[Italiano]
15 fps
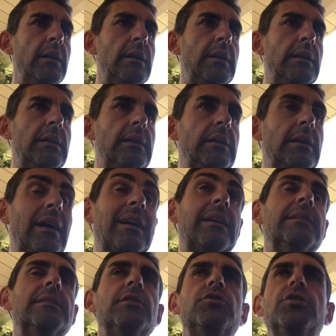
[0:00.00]
eh, anche
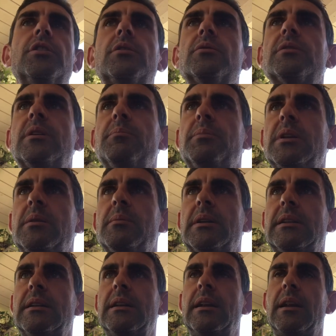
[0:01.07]
se cerco sempre di
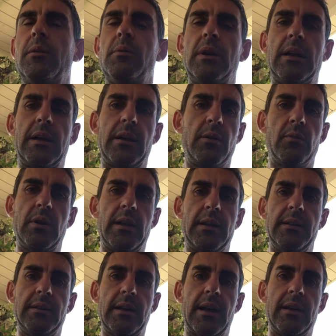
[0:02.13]
mantenere quella
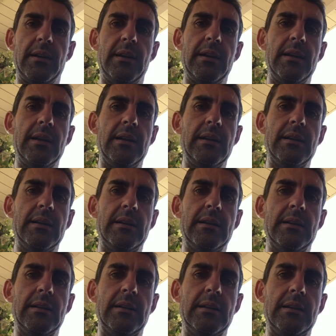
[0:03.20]
regolarità
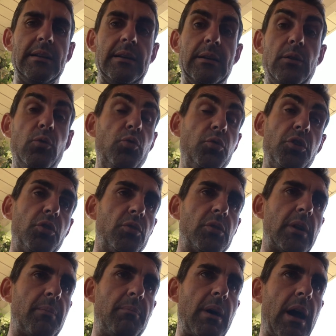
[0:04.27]
dell'unico eh, uh,
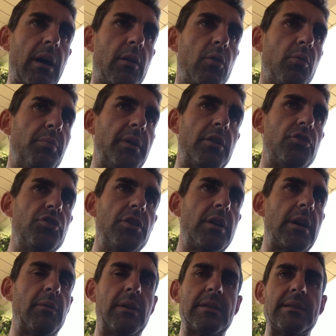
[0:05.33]
tabacco per
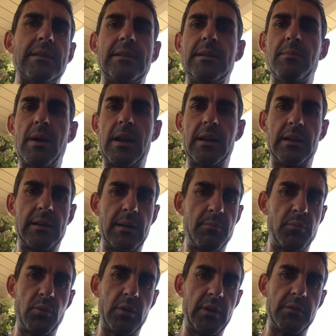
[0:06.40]
circa una settimana, il
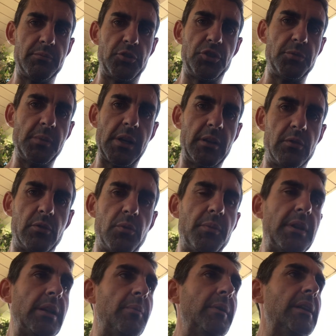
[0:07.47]
tempo che ci metto
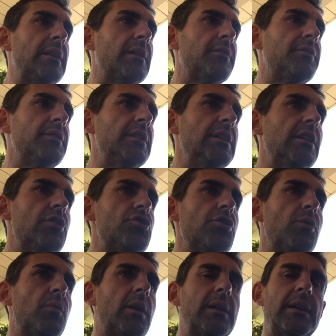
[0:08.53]
mediamente a finire
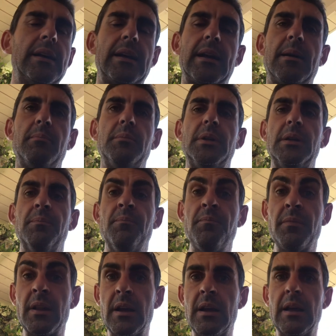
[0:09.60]
50 grammi,
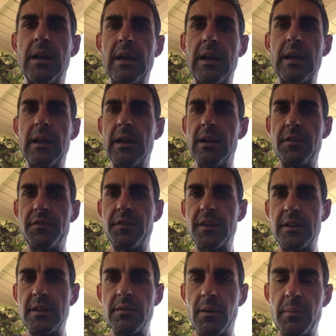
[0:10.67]
eh,
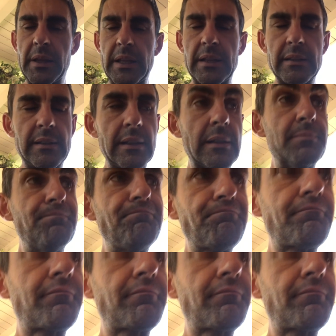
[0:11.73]
effettivamente